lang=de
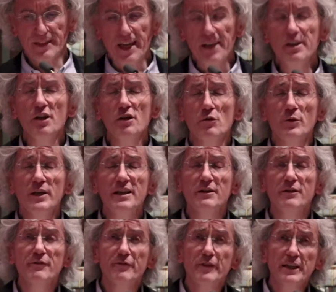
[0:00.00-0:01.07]
Der
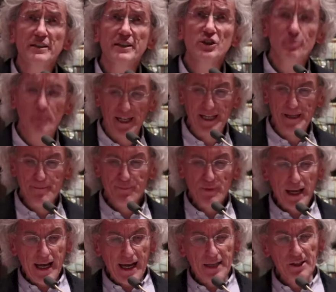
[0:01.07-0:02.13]
Jesuit Friedrich Spee
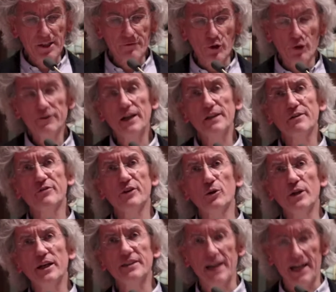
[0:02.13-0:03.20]
hat es vor fast
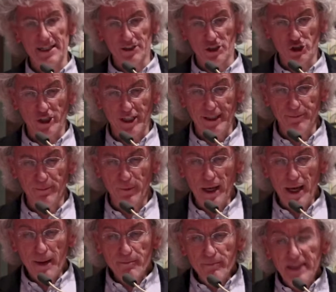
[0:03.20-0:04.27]
400 Jahren geschrieben,
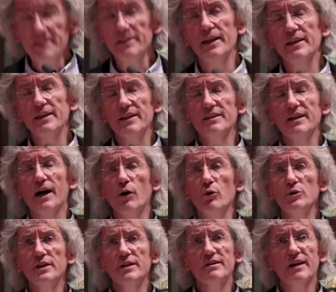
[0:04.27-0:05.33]
mitten in den
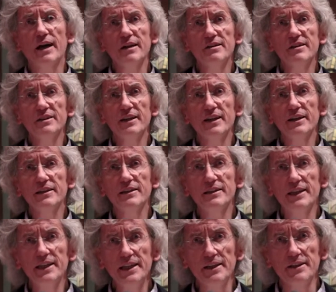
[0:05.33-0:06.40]
Grauen des Dreißigjährigen
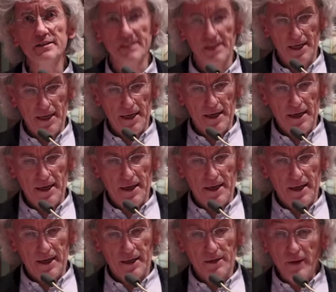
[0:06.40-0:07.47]
Krieges.
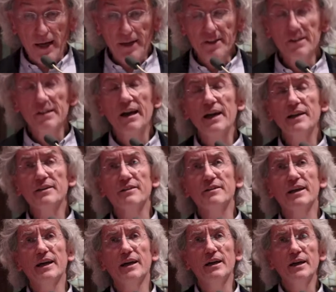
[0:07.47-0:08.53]
Es war eine Zeit, in
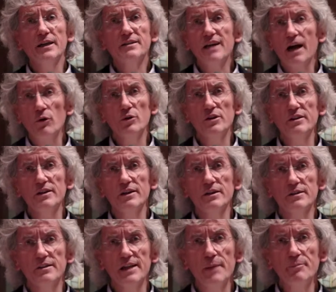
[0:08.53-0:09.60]
der
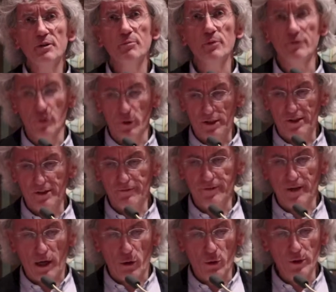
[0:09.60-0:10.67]
tausende selbstbewusste
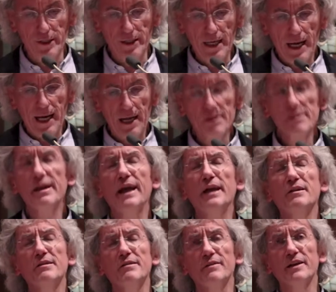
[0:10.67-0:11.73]
Frauen als
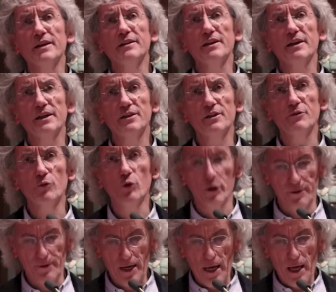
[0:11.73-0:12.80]
Hexen hingerichtet
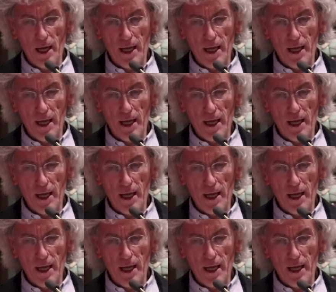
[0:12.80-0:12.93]
wurden,